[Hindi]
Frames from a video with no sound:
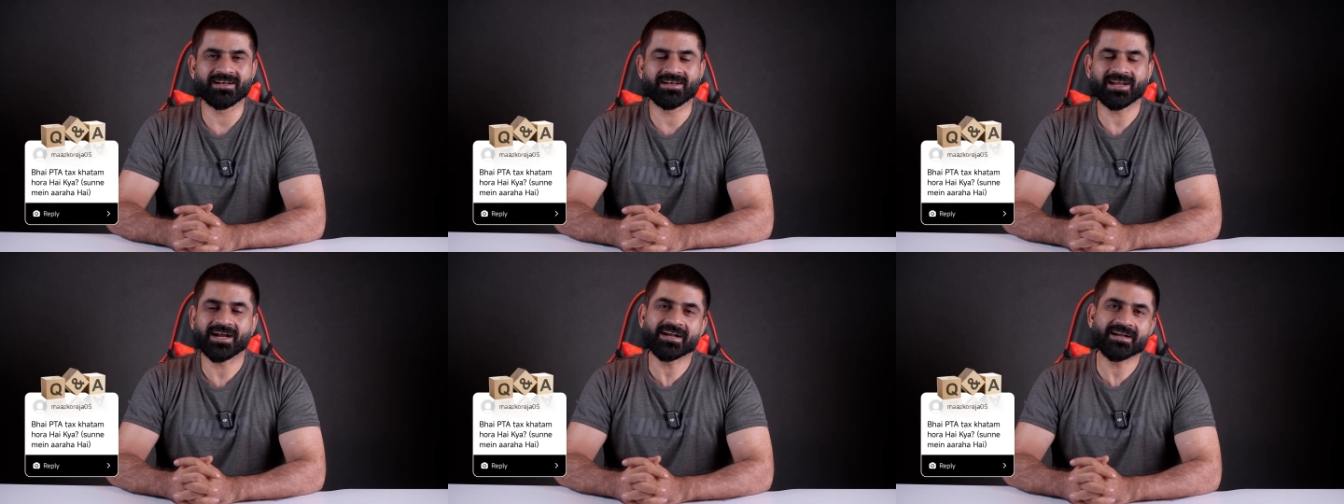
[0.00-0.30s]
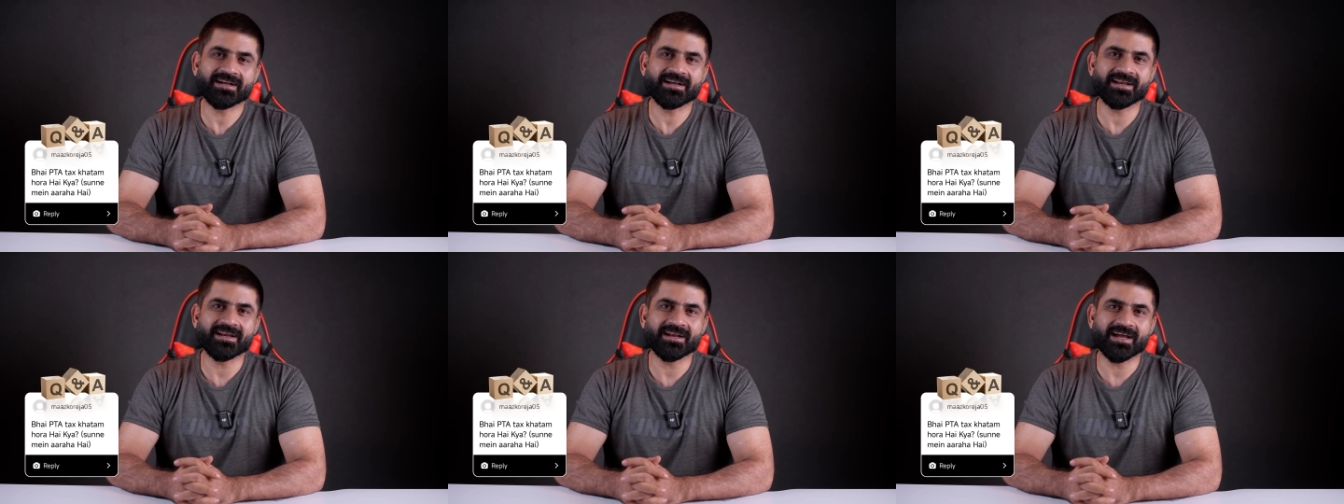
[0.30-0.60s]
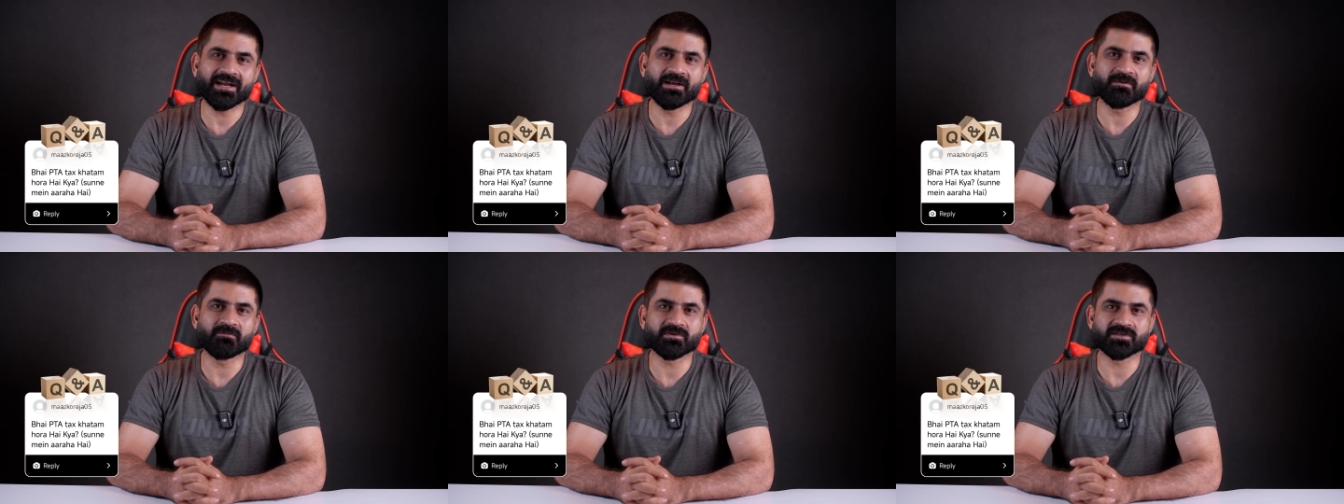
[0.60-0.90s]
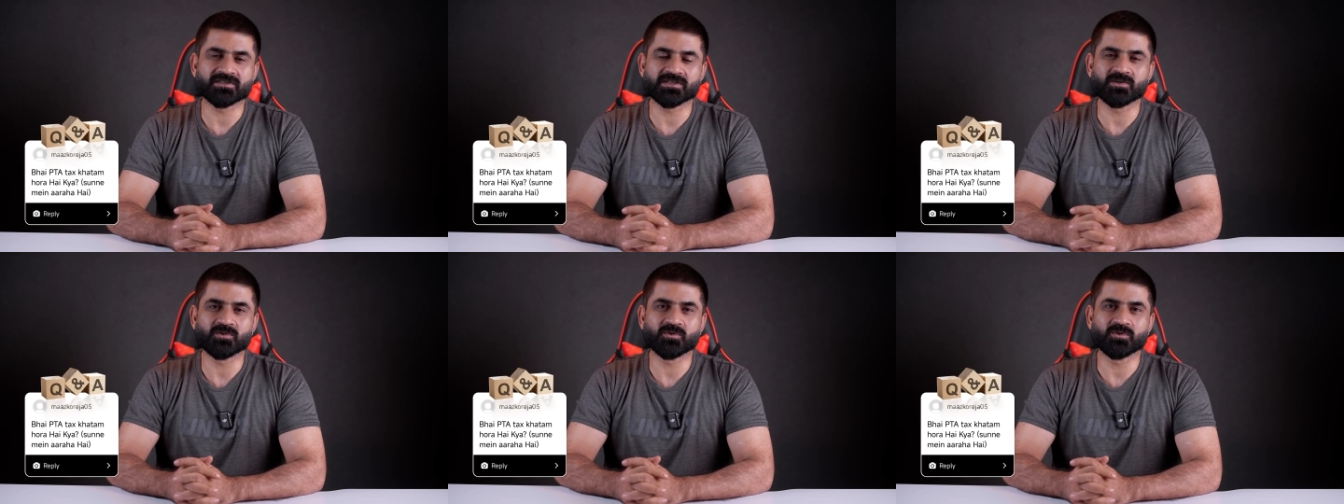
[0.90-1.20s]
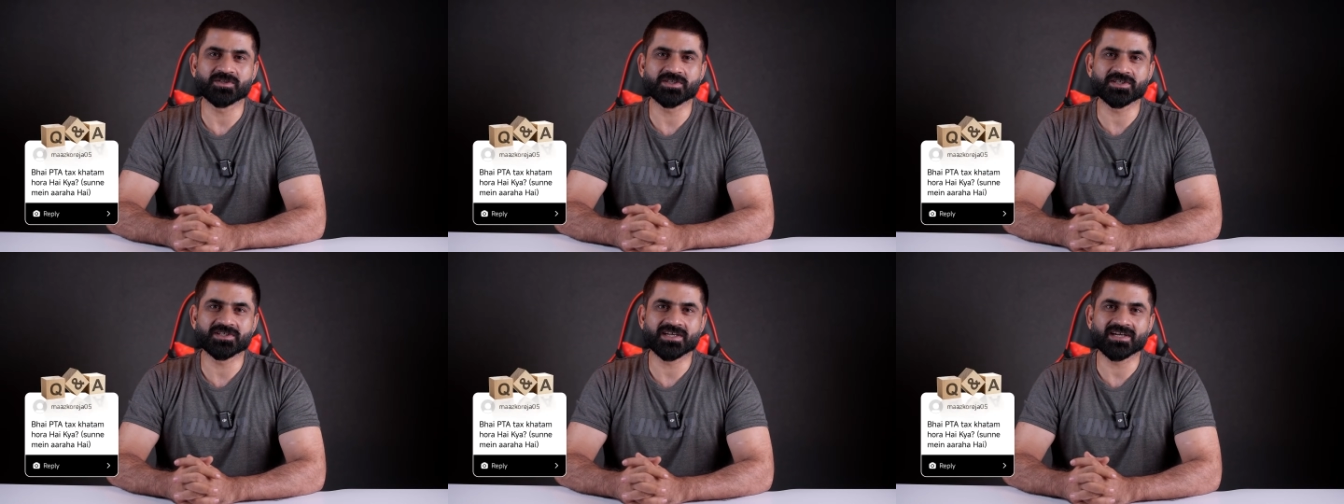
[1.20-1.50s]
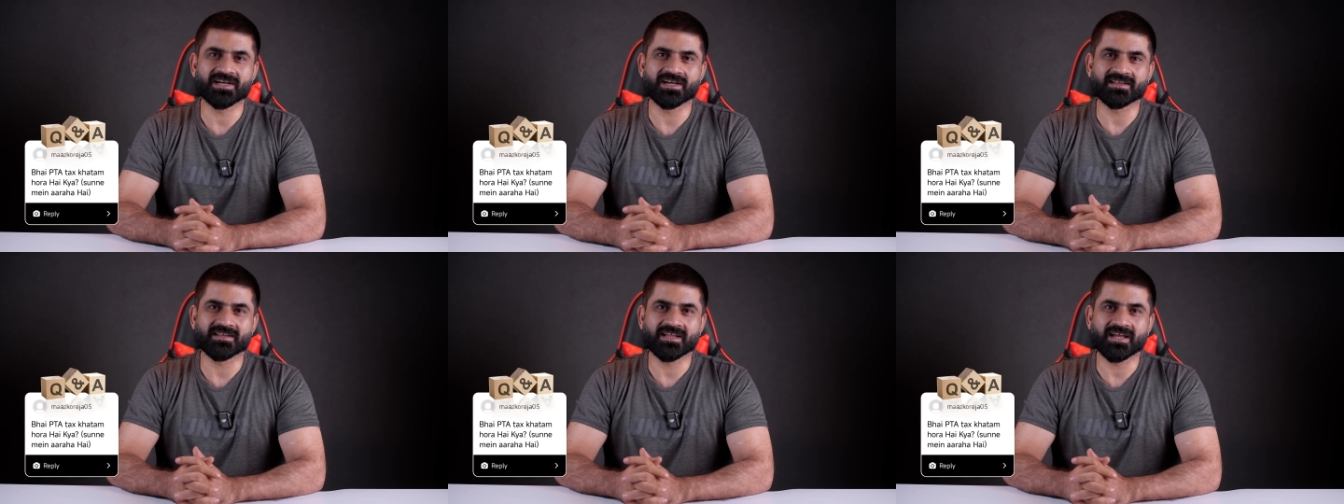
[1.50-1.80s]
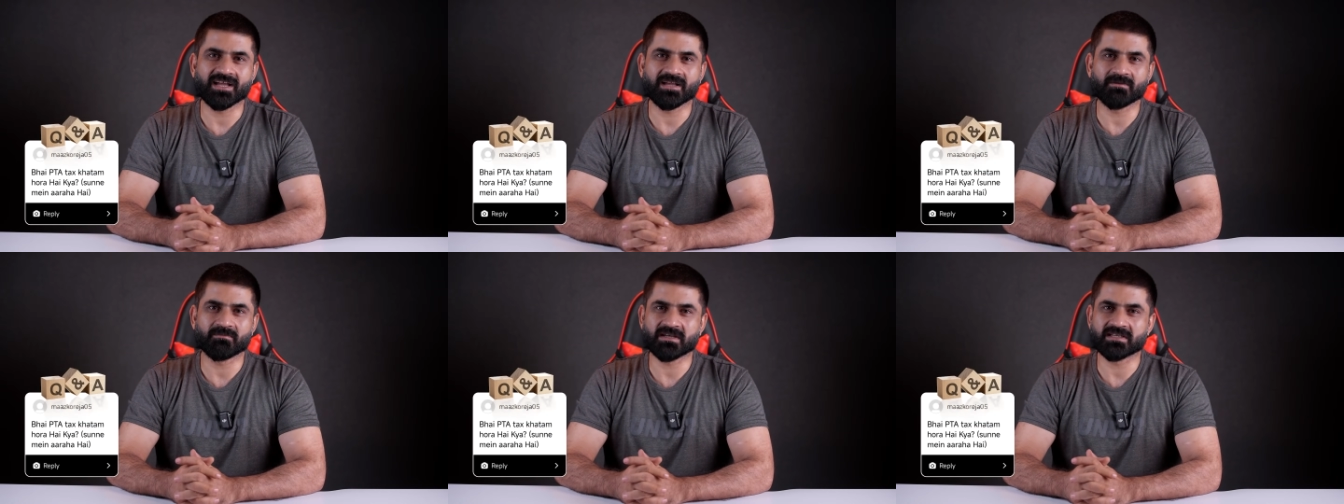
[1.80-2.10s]
99 परसेंट कोशिश ये करता
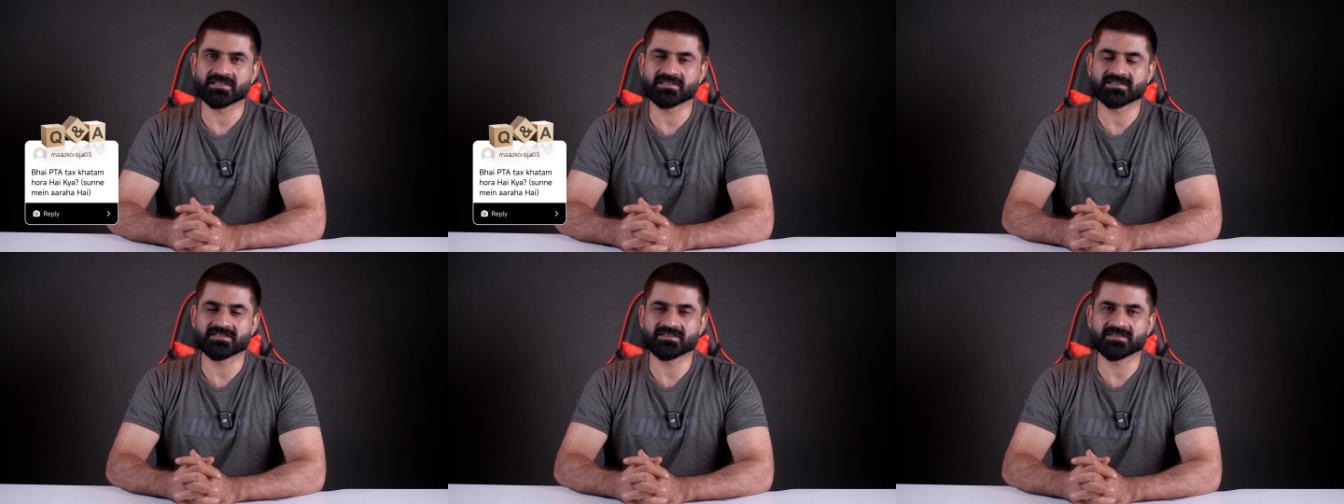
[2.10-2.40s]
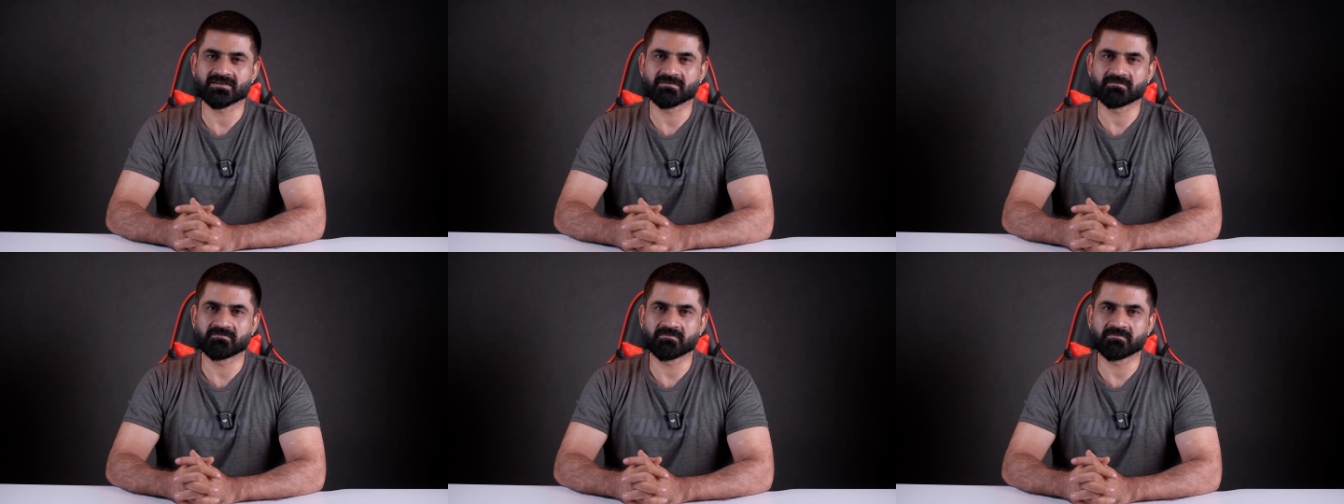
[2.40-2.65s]
है कि बस